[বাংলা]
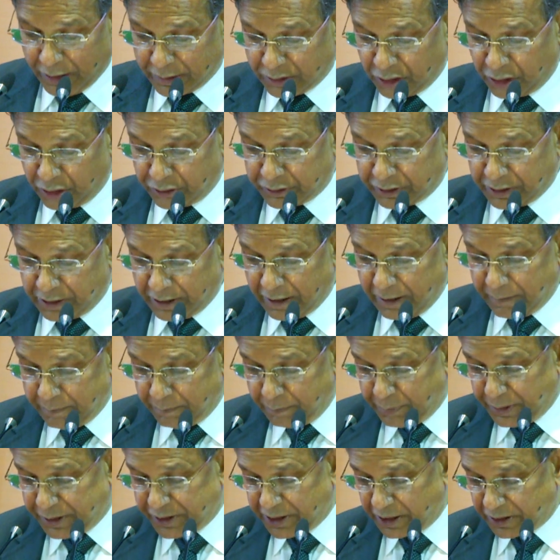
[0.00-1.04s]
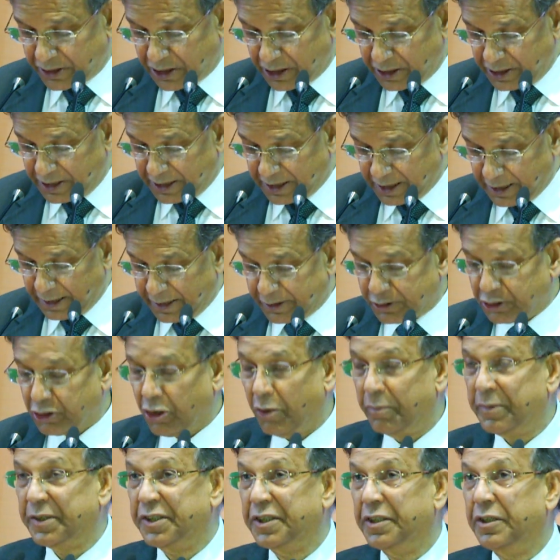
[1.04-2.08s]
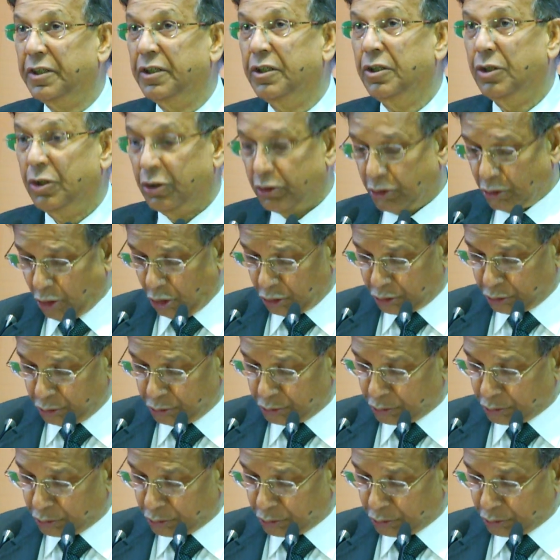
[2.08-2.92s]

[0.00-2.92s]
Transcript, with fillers: আদালতে বিশেষ লিগাল এইড কমিটি গঠন